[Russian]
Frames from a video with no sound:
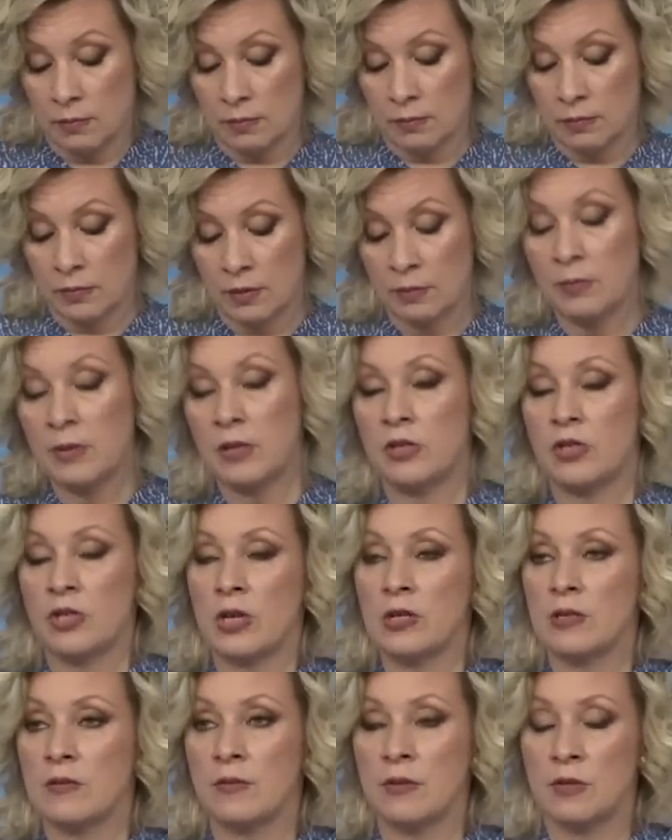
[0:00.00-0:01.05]
да мы и
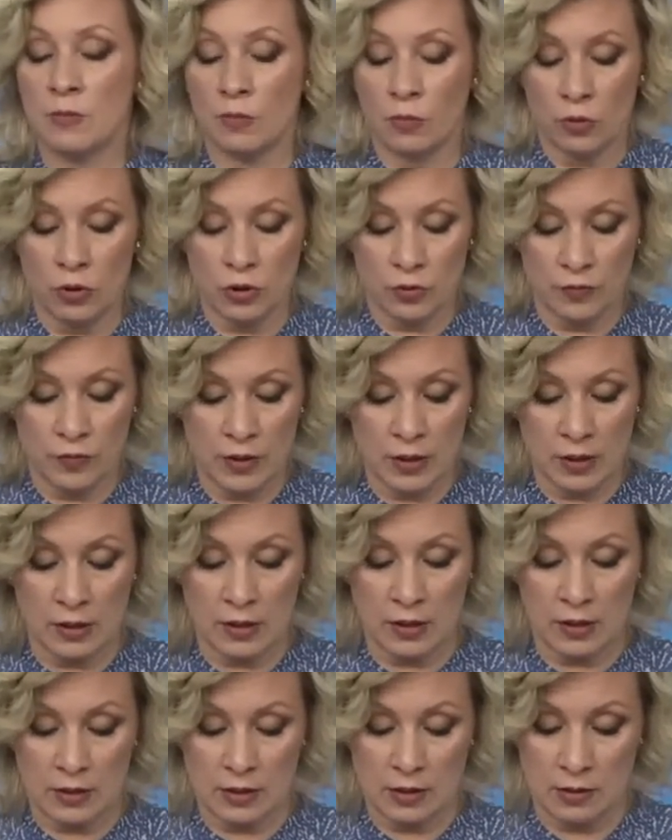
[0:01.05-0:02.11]
сейчас видим, больше всех э,